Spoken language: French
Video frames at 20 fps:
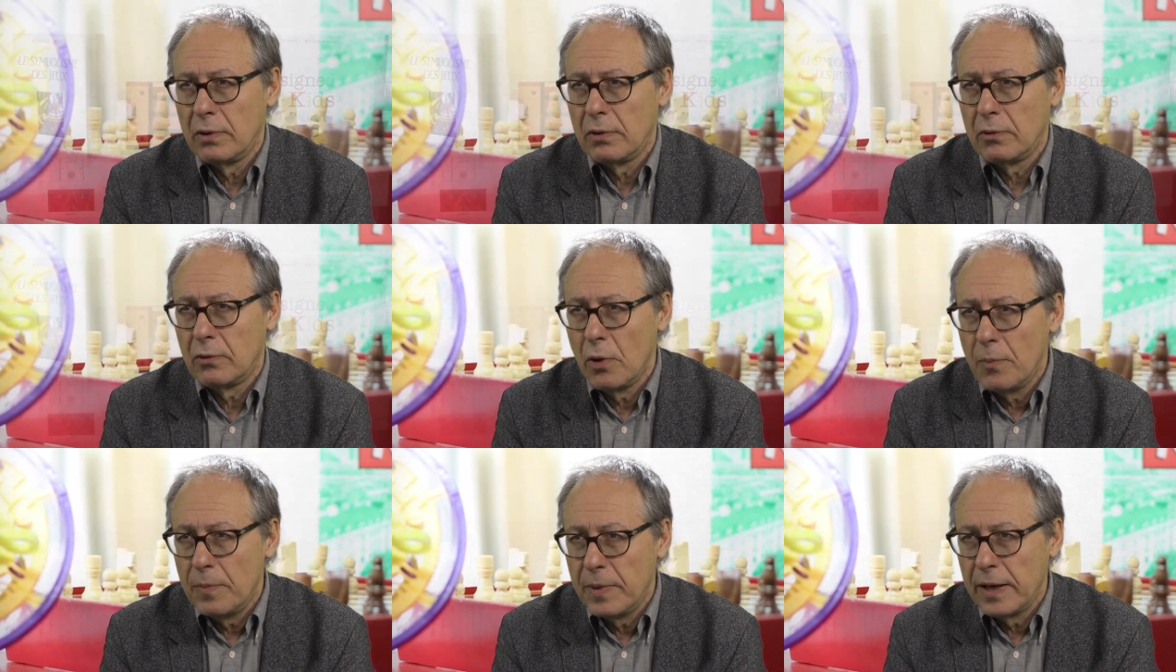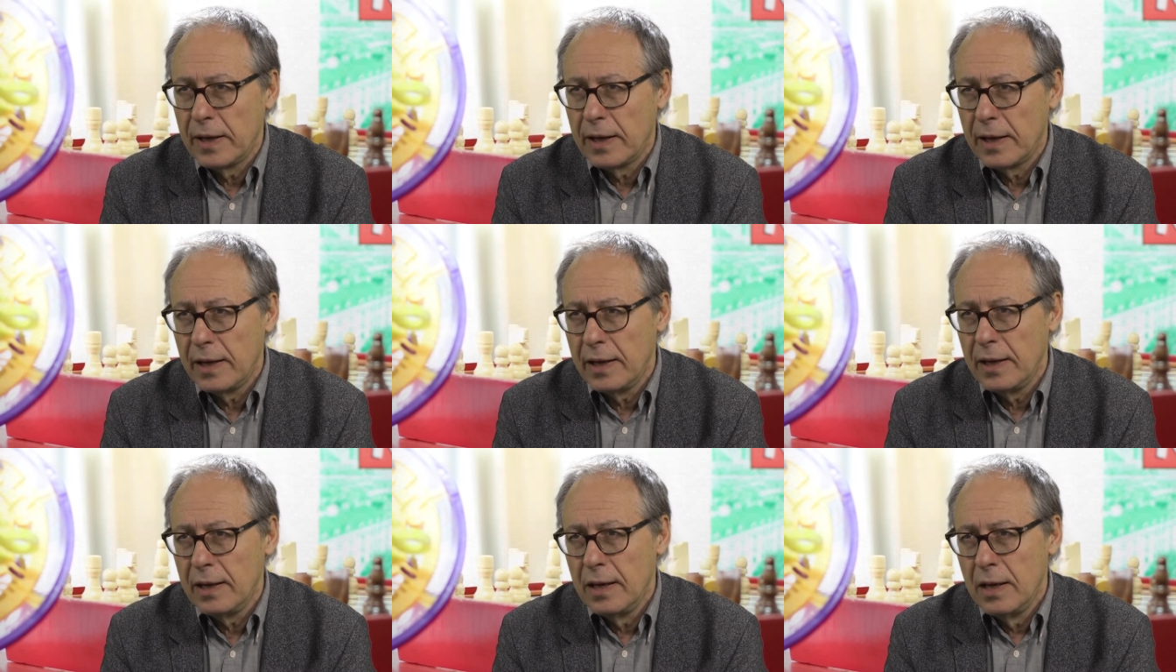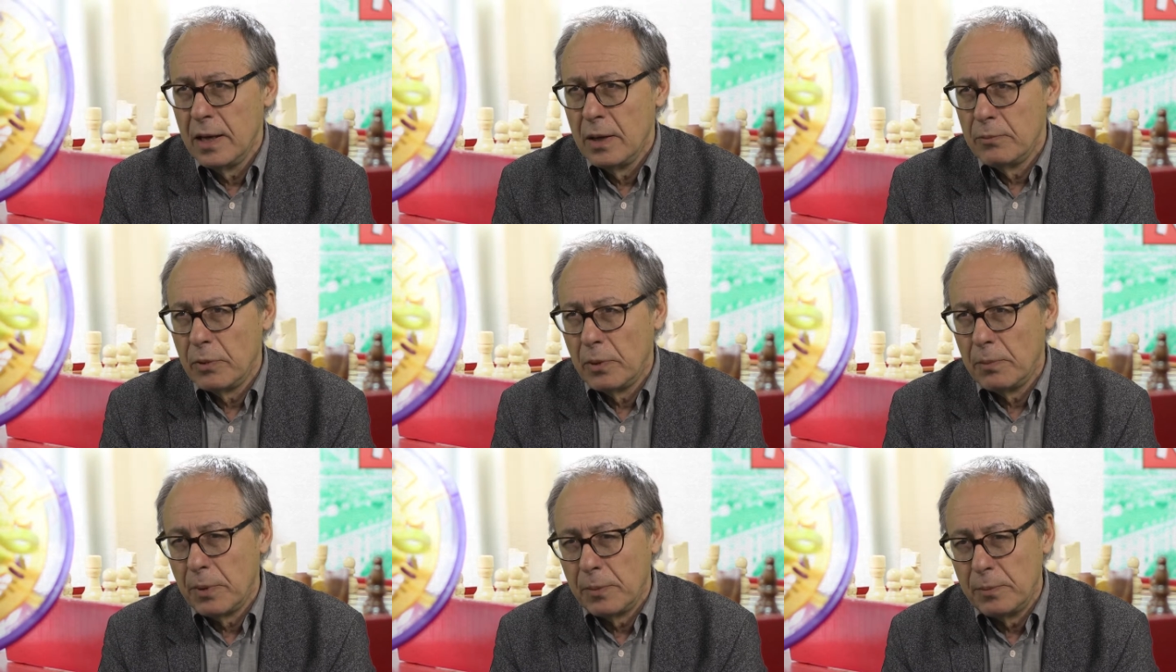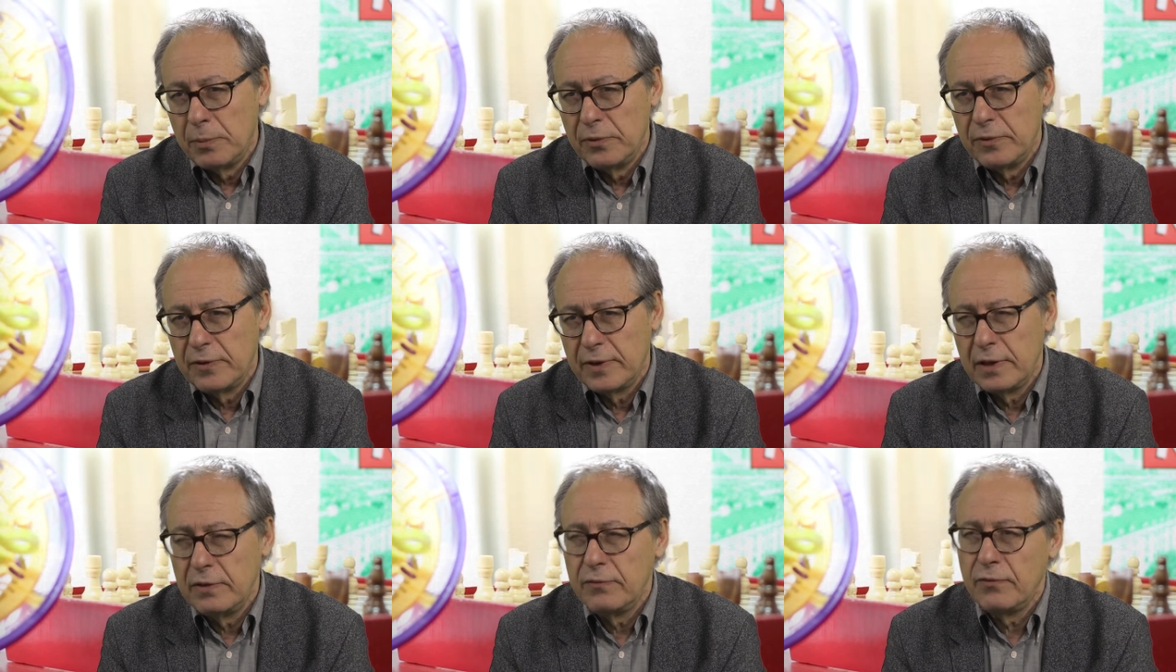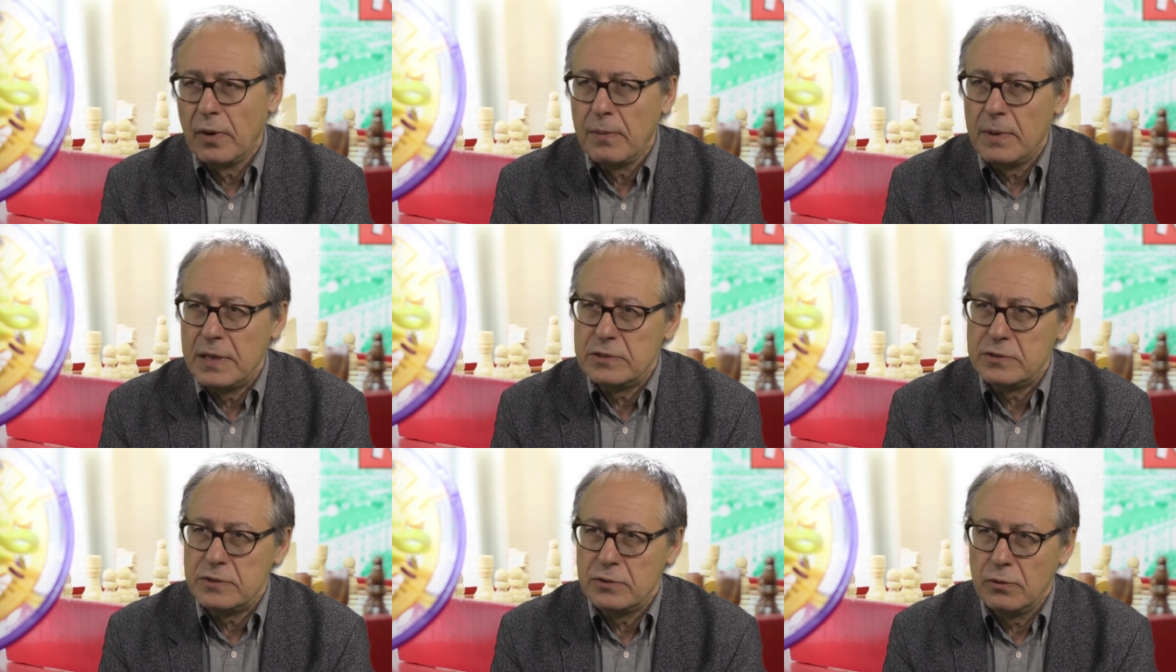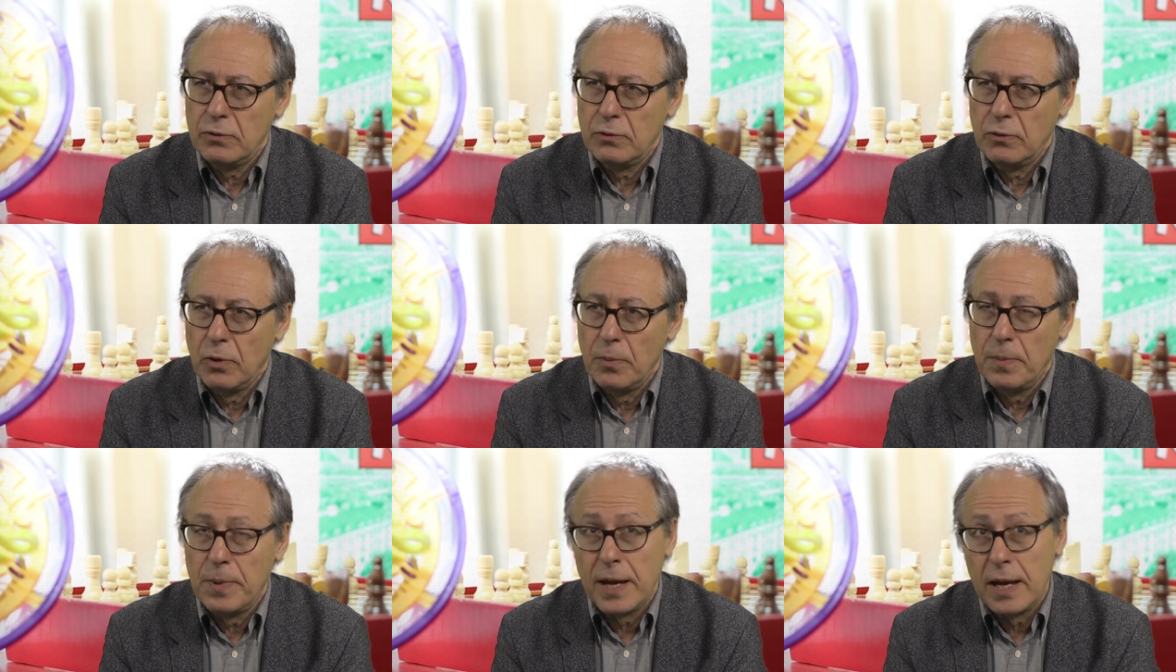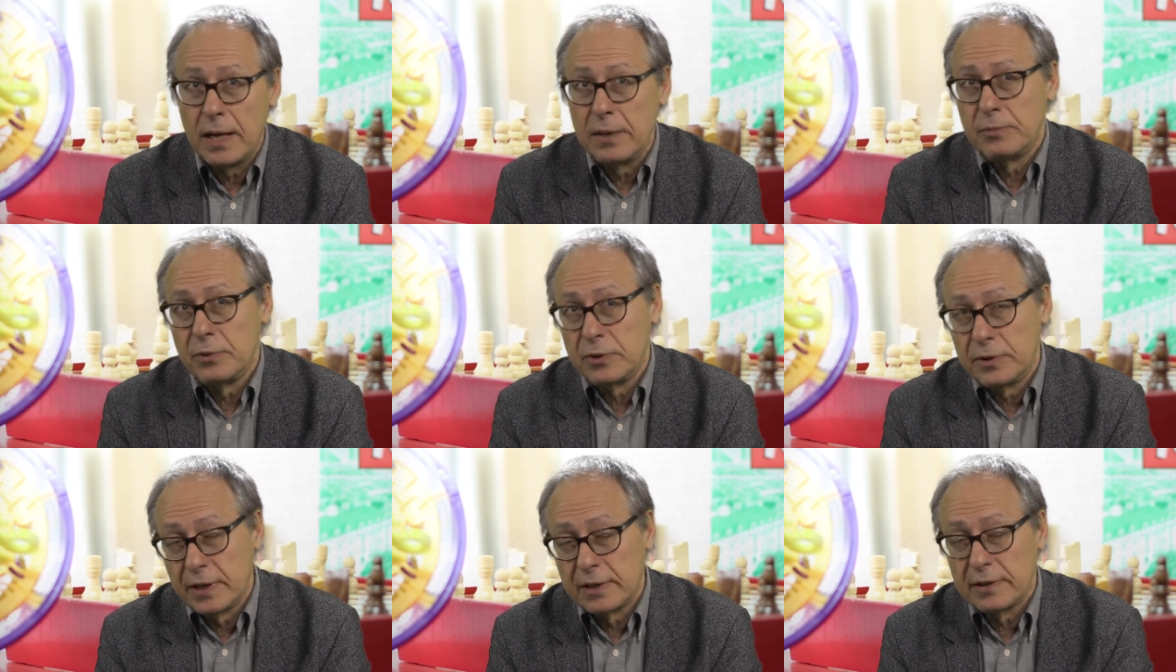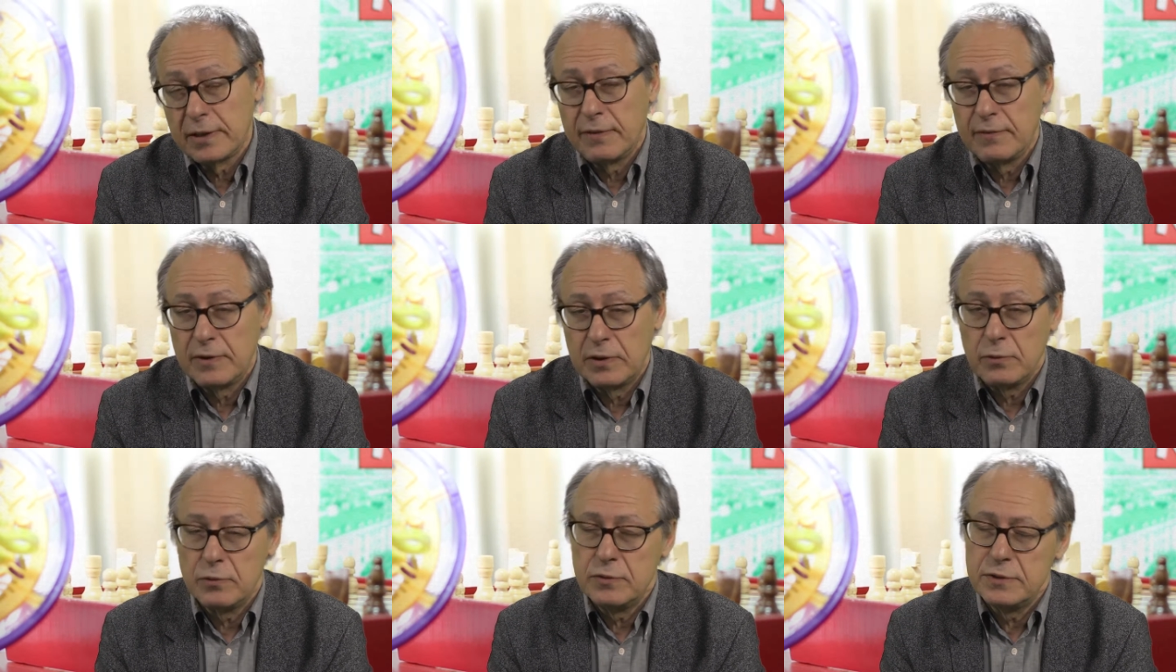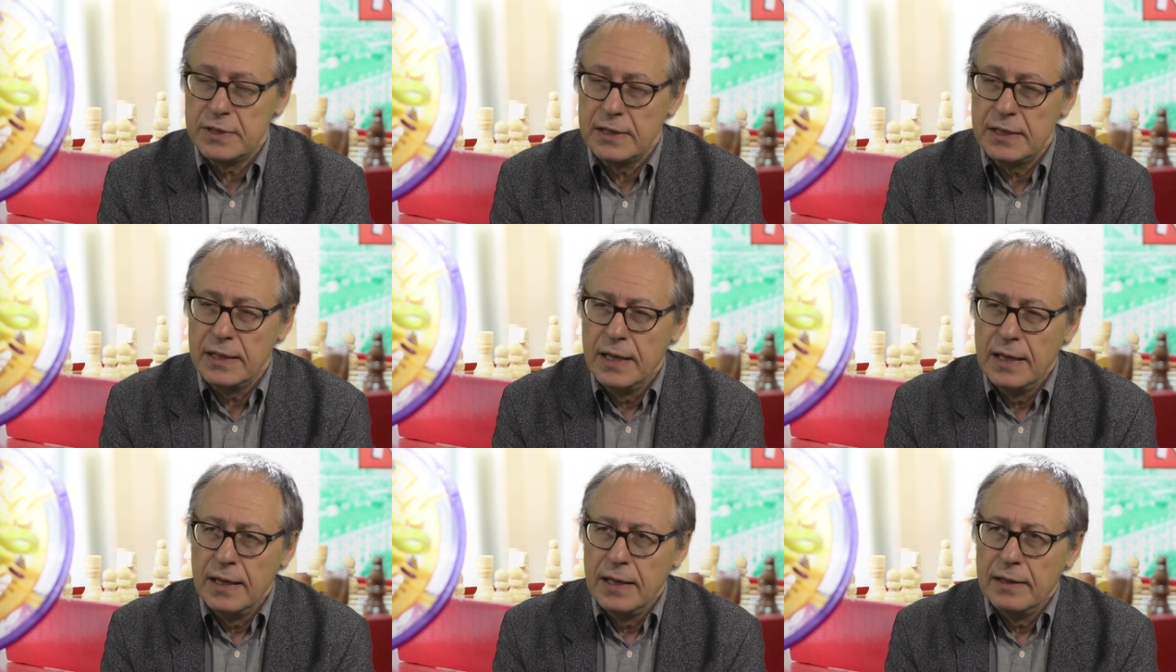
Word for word: coopérer pour proposer une formation européenne, peut-être avec aussi